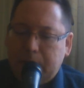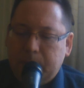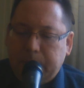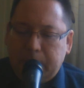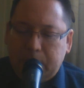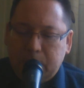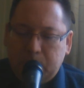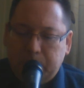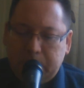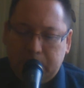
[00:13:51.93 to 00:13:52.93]
Поэтому
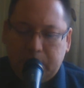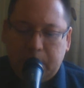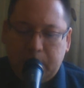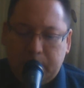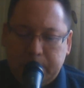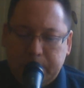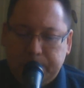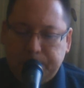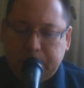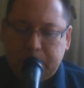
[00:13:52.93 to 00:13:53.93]
призываю вас,
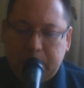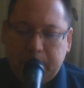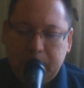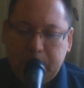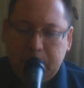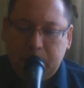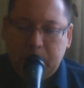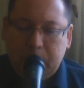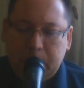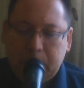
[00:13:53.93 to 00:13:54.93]
задавайте
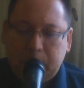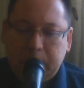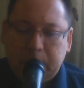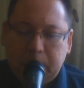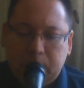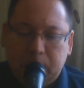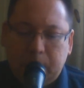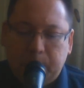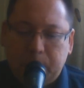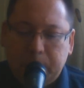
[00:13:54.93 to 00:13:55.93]
себе вот этот вот
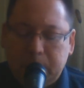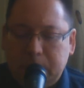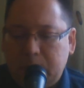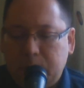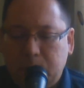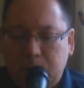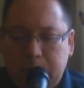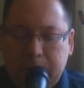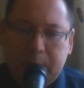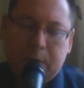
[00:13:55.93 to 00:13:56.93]
вопрос, на что
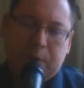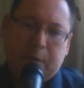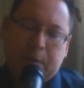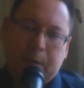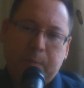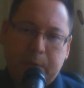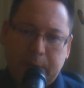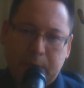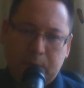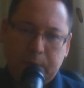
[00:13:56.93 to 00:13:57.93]
я сейчас
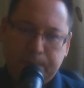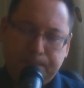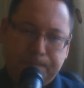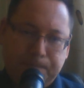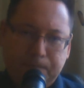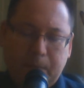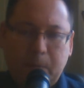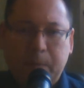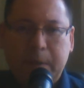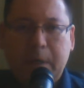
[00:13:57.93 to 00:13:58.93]
опираюсь.
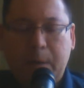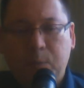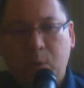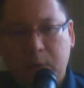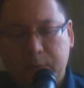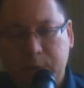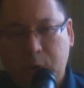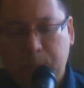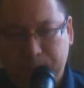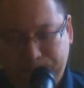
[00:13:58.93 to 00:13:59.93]
Моя опора в
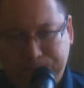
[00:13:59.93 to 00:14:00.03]
чем?